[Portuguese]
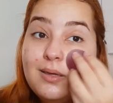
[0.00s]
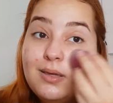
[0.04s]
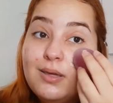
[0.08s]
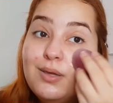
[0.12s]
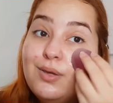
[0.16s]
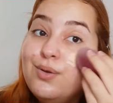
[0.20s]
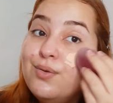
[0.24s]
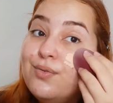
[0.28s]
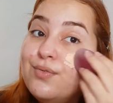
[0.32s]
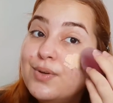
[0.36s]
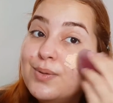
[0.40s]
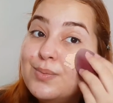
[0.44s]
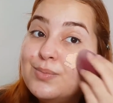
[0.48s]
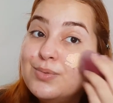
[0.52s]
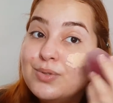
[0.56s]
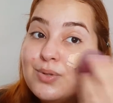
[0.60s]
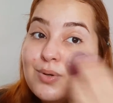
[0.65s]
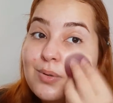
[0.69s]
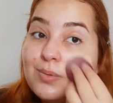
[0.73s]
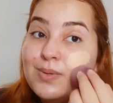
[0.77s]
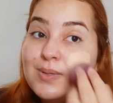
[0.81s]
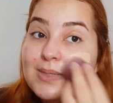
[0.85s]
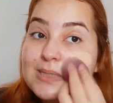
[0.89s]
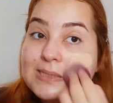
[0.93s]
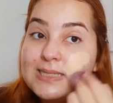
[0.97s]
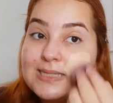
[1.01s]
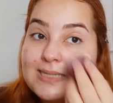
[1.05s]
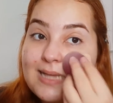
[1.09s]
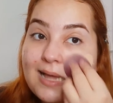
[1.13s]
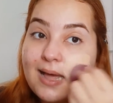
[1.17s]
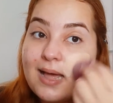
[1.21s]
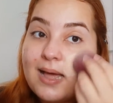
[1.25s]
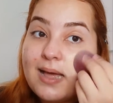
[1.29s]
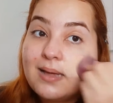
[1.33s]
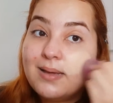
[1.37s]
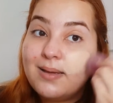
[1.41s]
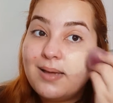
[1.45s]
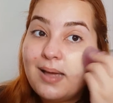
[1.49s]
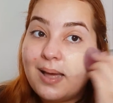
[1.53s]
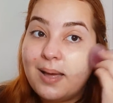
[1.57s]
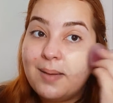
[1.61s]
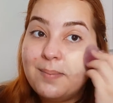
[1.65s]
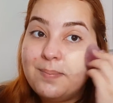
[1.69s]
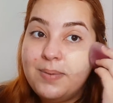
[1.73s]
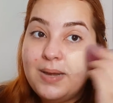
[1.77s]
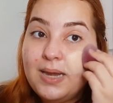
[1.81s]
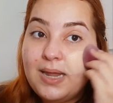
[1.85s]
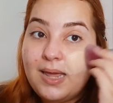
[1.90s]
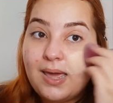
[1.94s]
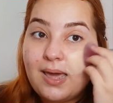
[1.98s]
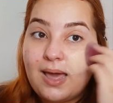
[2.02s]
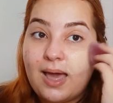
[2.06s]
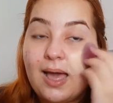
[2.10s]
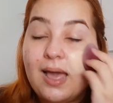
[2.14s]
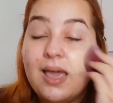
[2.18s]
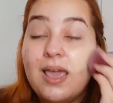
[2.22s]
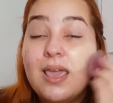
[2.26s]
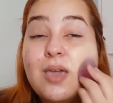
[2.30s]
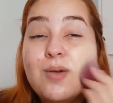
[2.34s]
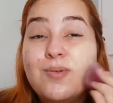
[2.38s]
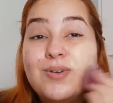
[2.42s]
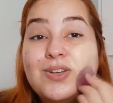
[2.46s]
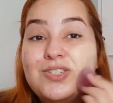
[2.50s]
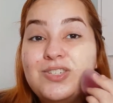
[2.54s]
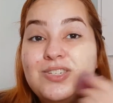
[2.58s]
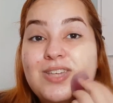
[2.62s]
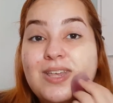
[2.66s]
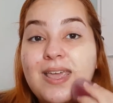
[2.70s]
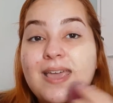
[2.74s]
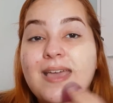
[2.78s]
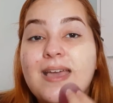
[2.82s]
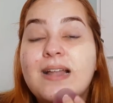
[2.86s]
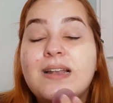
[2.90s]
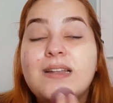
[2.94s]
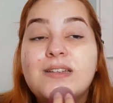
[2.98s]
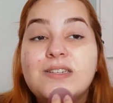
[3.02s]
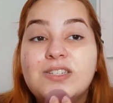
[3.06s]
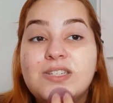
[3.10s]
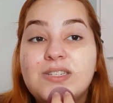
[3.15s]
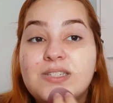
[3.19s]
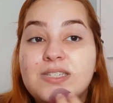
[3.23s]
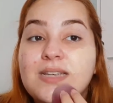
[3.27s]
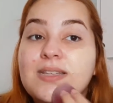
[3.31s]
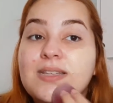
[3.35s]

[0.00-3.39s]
e vamos começar a aplicar. Eu achei ela, gente,